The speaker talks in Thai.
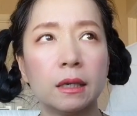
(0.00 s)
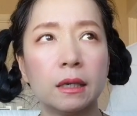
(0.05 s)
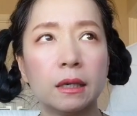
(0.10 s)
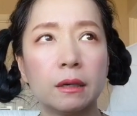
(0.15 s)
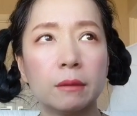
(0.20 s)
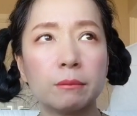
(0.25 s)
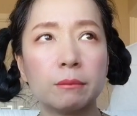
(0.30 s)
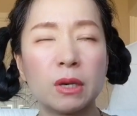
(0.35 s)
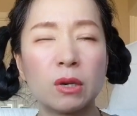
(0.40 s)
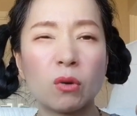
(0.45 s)

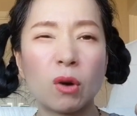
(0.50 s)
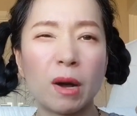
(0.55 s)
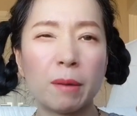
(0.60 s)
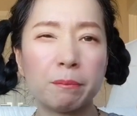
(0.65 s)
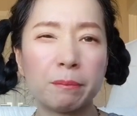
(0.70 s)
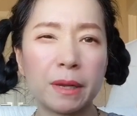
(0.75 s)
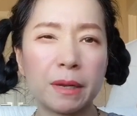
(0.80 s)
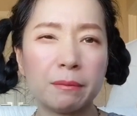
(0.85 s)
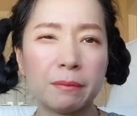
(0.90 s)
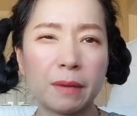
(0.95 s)
มีความ
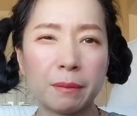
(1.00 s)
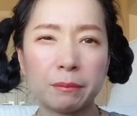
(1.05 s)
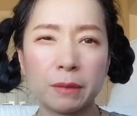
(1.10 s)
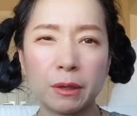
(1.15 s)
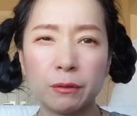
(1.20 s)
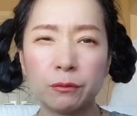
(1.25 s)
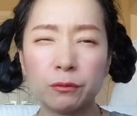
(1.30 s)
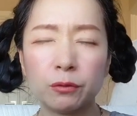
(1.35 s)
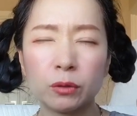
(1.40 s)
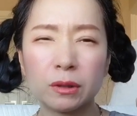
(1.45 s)
เป็นแบบเหมือ
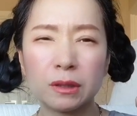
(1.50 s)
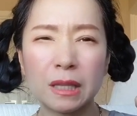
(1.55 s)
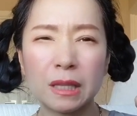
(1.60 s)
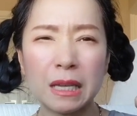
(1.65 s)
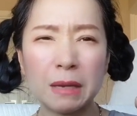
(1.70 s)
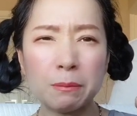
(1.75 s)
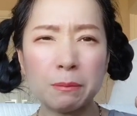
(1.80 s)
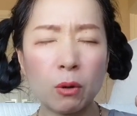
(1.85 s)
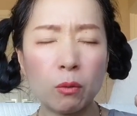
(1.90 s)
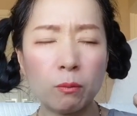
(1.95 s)
นฟรุต
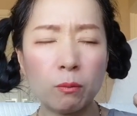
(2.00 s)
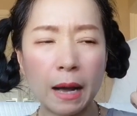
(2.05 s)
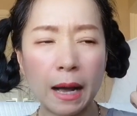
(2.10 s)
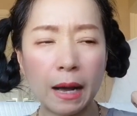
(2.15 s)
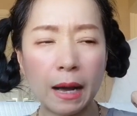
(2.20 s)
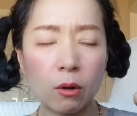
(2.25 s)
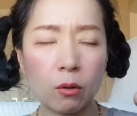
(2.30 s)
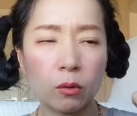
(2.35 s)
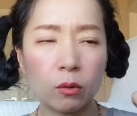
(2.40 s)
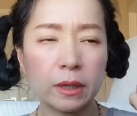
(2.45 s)
ตี้
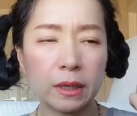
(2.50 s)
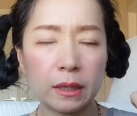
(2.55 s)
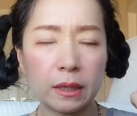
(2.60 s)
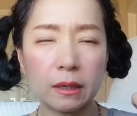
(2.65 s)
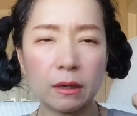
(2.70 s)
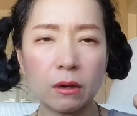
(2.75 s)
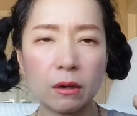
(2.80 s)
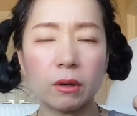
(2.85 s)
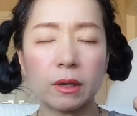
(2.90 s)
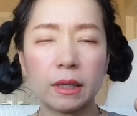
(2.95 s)
เบาๆนิด
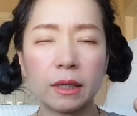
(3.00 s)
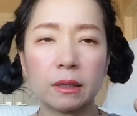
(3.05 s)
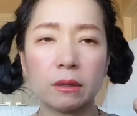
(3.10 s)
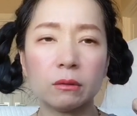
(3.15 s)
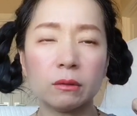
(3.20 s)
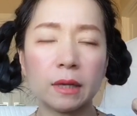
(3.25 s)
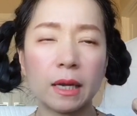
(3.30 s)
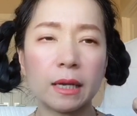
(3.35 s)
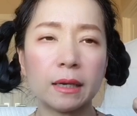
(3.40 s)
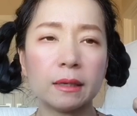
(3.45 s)
หน่อย
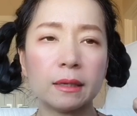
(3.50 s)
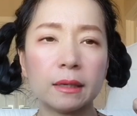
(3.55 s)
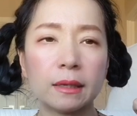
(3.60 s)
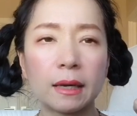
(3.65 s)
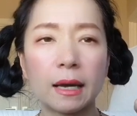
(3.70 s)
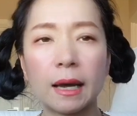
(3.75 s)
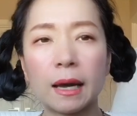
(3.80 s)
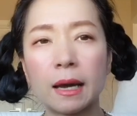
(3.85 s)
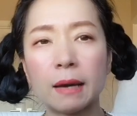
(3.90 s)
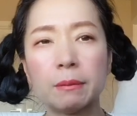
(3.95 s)
เท่านั้นนะ
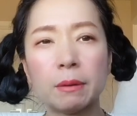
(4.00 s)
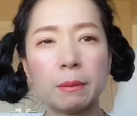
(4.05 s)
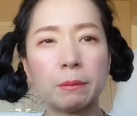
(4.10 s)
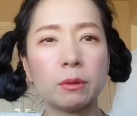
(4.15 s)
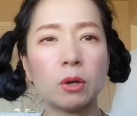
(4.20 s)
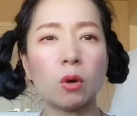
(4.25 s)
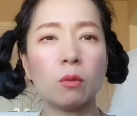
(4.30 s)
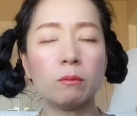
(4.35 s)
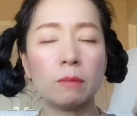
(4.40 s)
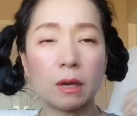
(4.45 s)
คะแบบ
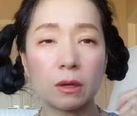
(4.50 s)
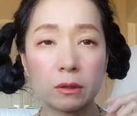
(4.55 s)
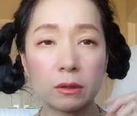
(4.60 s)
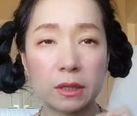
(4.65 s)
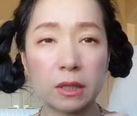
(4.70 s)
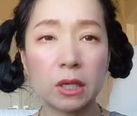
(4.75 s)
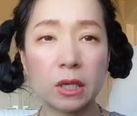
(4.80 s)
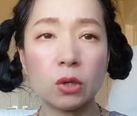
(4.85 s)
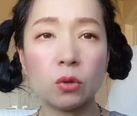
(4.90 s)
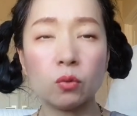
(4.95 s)
ดมแล้ว
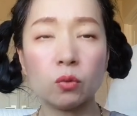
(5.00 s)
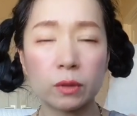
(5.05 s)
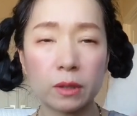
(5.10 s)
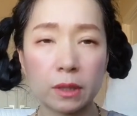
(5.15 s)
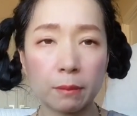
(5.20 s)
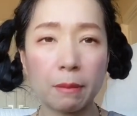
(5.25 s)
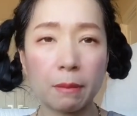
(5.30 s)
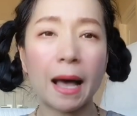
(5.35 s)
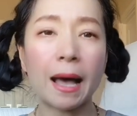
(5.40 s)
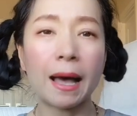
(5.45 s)
ชิลส
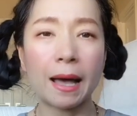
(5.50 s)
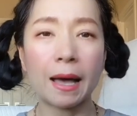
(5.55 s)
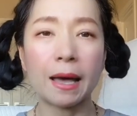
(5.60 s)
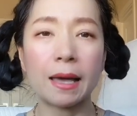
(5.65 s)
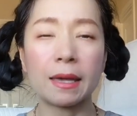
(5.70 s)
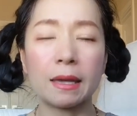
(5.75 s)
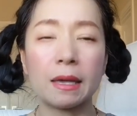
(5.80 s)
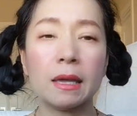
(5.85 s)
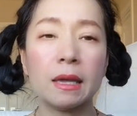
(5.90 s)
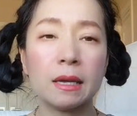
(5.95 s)
บาย
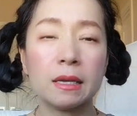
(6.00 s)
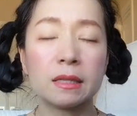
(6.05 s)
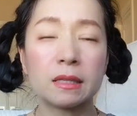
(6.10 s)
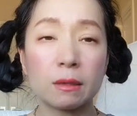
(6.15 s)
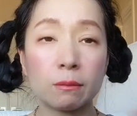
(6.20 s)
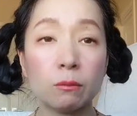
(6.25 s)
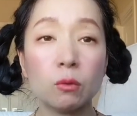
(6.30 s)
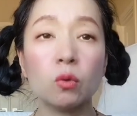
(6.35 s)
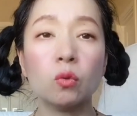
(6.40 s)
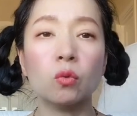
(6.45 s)
จ
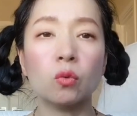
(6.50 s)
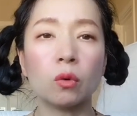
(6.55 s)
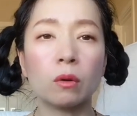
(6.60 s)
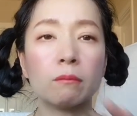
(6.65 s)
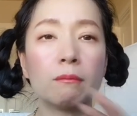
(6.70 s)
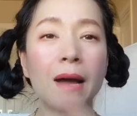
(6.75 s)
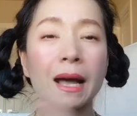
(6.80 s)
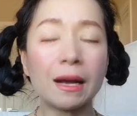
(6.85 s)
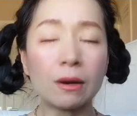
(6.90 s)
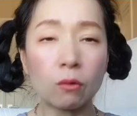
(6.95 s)
มูก
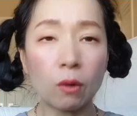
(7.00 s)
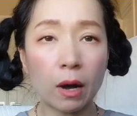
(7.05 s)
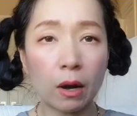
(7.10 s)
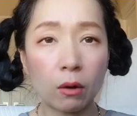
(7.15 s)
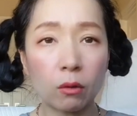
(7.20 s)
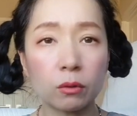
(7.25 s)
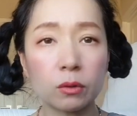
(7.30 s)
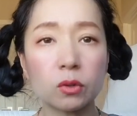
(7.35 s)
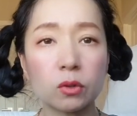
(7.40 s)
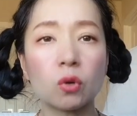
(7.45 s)
มากกว่าข
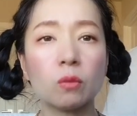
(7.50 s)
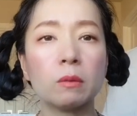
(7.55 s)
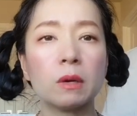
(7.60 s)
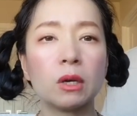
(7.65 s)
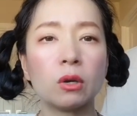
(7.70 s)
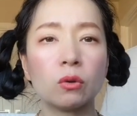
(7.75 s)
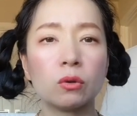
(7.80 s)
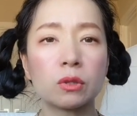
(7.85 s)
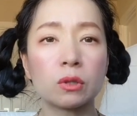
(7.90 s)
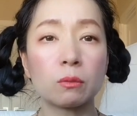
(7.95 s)
องโจมา
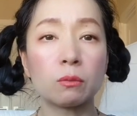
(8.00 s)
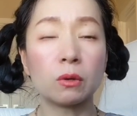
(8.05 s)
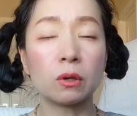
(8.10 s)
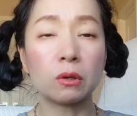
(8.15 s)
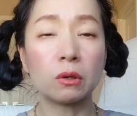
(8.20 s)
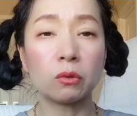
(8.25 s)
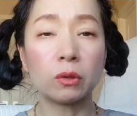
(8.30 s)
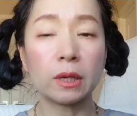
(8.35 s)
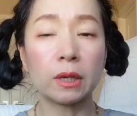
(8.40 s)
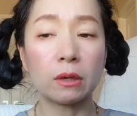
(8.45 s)
โลโจมา
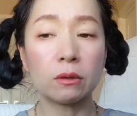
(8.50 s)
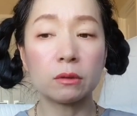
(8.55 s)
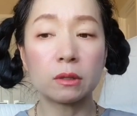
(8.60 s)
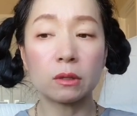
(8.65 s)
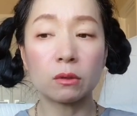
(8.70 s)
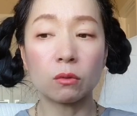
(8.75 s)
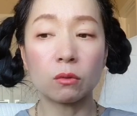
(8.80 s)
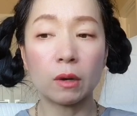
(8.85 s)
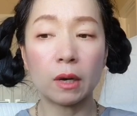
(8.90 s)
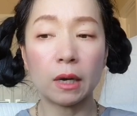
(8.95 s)
โลเนี่ยรู้
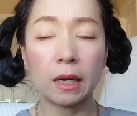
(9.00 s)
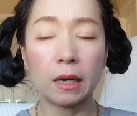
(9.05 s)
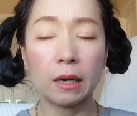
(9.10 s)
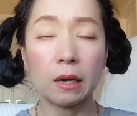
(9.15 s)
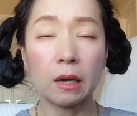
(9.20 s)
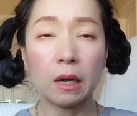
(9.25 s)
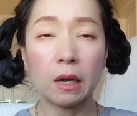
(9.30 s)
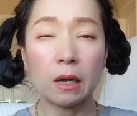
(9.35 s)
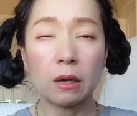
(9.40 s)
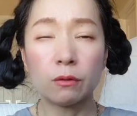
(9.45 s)
สึกว่า
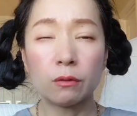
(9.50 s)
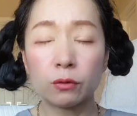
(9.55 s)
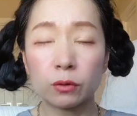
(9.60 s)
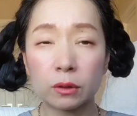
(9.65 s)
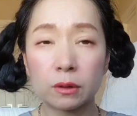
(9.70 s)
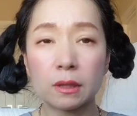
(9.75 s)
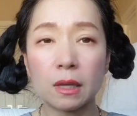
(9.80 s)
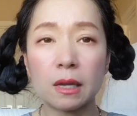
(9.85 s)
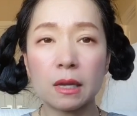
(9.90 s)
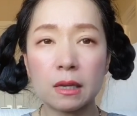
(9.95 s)
ฟรุต
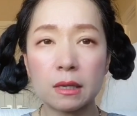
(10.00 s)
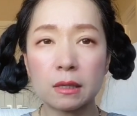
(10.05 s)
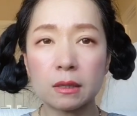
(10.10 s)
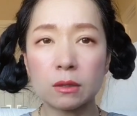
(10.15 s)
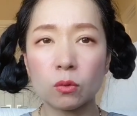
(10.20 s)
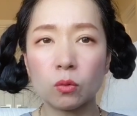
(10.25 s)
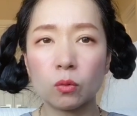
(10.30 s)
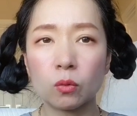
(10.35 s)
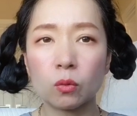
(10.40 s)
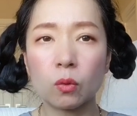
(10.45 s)
ตี้
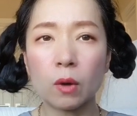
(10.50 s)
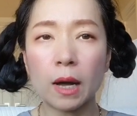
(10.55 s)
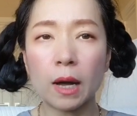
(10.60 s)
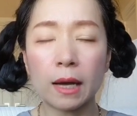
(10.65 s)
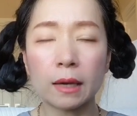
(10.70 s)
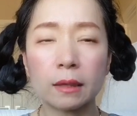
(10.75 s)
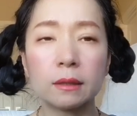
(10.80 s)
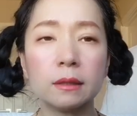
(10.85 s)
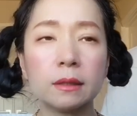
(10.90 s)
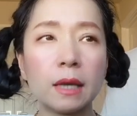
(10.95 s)
สูงกว่า
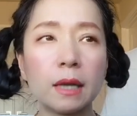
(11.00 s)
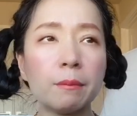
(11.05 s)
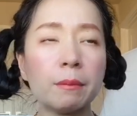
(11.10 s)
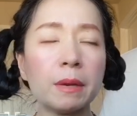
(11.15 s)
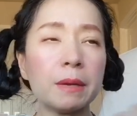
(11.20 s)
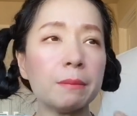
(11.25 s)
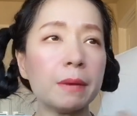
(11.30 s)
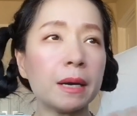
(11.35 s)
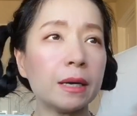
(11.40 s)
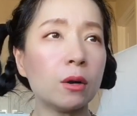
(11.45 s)
คือถ้า
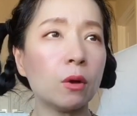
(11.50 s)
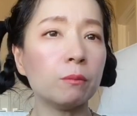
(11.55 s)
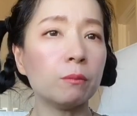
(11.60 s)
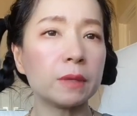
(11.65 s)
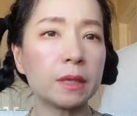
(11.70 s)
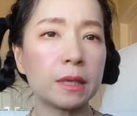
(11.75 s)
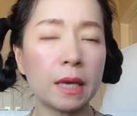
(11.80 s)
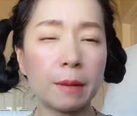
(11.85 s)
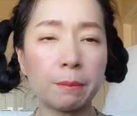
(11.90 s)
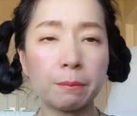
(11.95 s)
ไม่มาดม
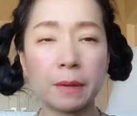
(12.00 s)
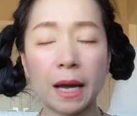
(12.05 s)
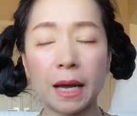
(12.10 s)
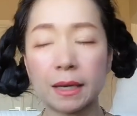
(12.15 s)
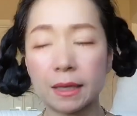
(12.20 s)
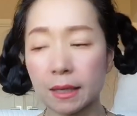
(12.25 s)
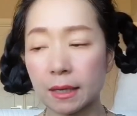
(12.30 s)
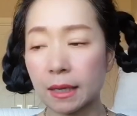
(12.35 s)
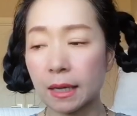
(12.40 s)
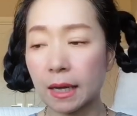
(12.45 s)
เทียบกัน
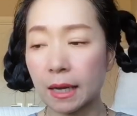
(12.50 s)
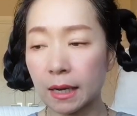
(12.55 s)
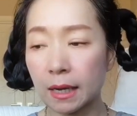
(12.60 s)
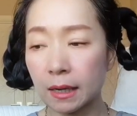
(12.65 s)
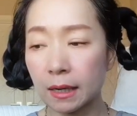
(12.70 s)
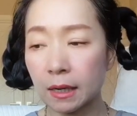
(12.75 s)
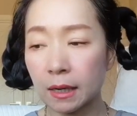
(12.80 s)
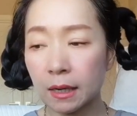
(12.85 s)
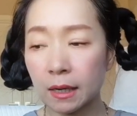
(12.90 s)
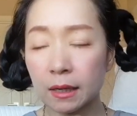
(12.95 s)
อย่างเงี้ย
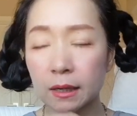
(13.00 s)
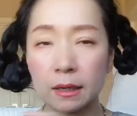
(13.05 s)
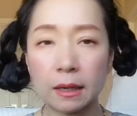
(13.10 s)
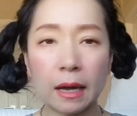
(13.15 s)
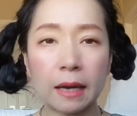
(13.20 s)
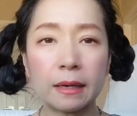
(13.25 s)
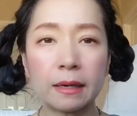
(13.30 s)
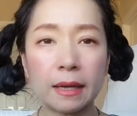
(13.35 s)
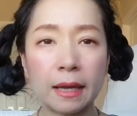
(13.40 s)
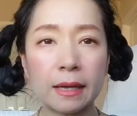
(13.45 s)

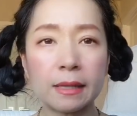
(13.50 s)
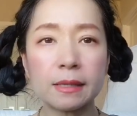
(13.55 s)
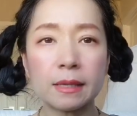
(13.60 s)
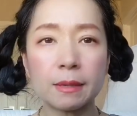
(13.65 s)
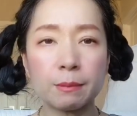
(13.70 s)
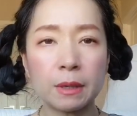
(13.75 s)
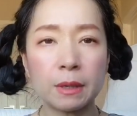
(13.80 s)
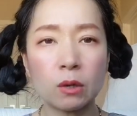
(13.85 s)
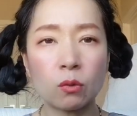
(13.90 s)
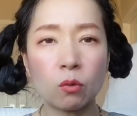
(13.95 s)
อันเนี้ยจะ
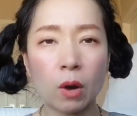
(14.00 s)
มีควา